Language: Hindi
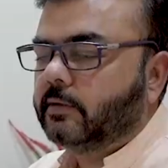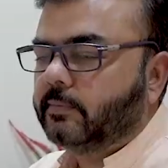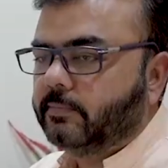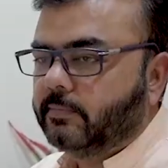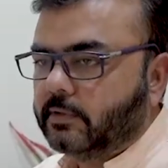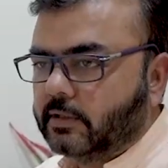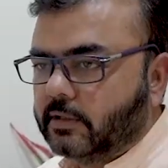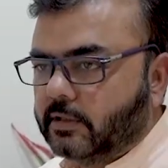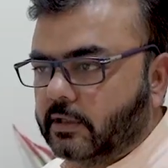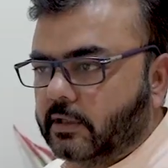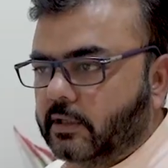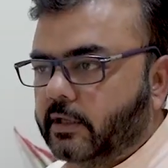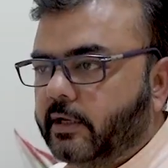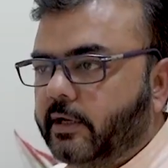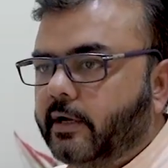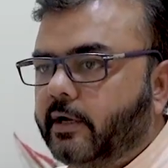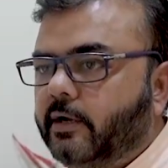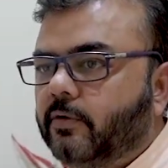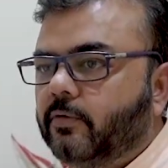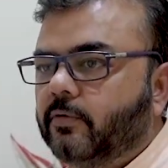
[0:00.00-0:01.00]
कई
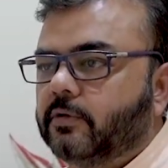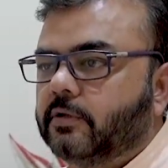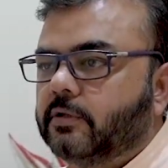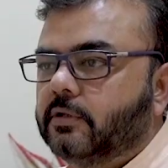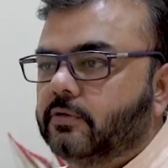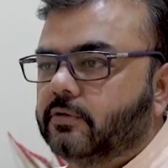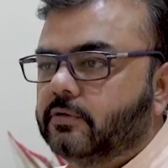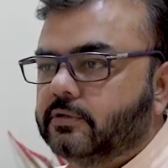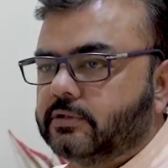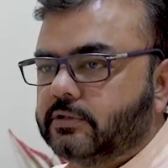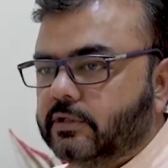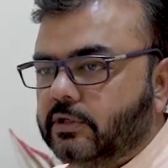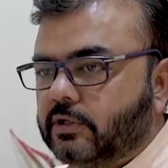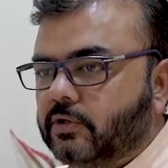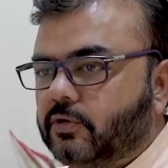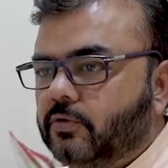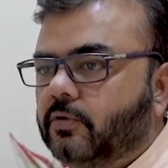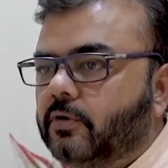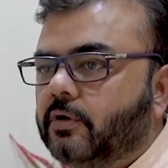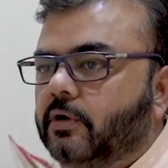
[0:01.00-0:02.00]
मुश्किलें आई
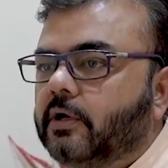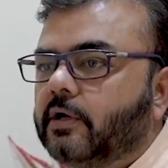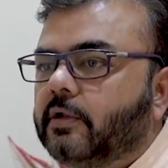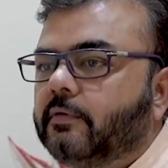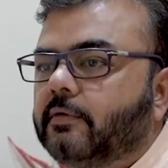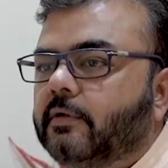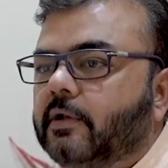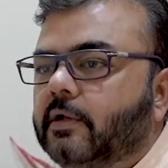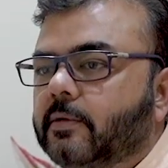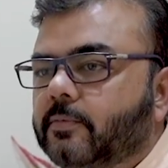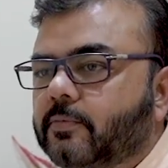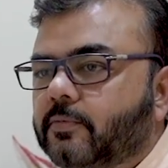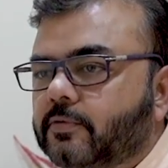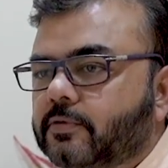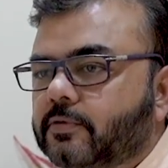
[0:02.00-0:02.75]
लेकिन दक्ष ऑटो ने